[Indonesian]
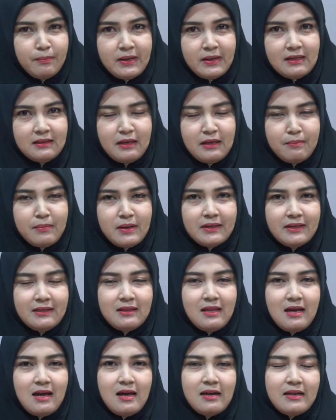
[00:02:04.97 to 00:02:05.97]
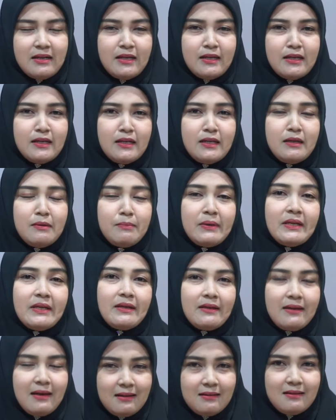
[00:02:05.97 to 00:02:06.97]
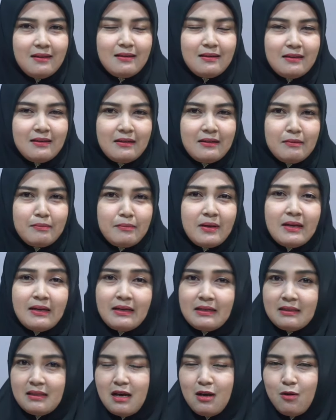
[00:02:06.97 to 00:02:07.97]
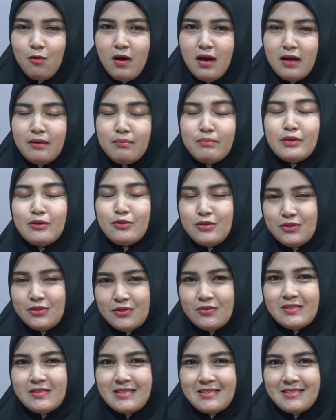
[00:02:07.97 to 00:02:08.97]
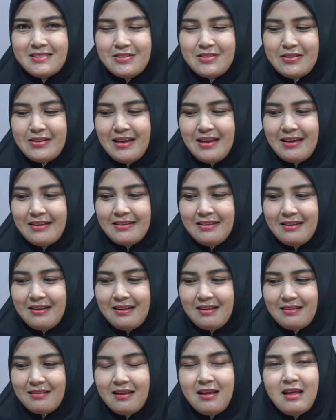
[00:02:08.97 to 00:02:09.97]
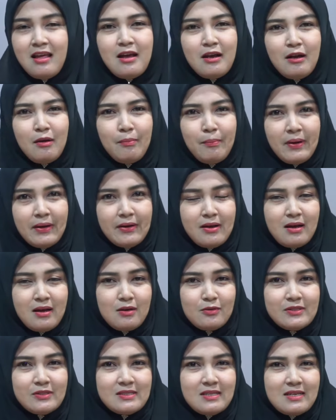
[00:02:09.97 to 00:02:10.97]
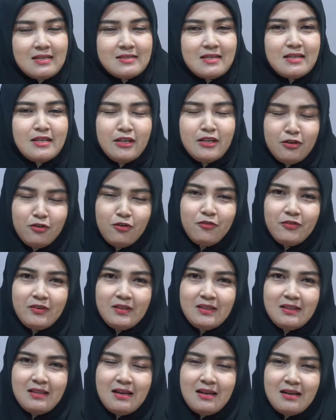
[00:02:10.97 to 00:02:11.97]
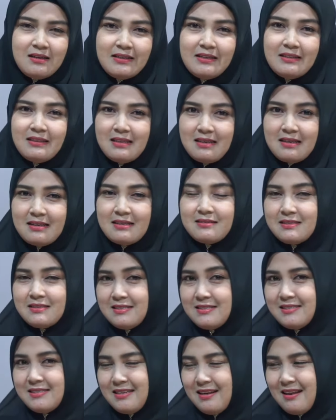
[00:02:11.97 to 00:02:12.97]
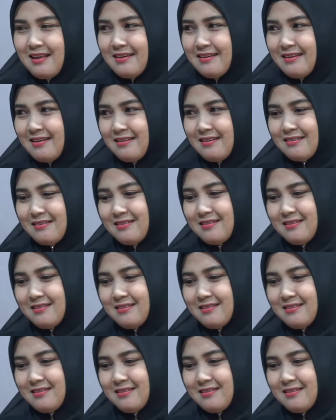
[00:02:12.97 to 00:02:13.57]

pada tema kita hari ini, meningkatkan ke ketakwaan menuju sukses dunia akhirat. Kepada Ustazah Rini Novita, kita disilahkan.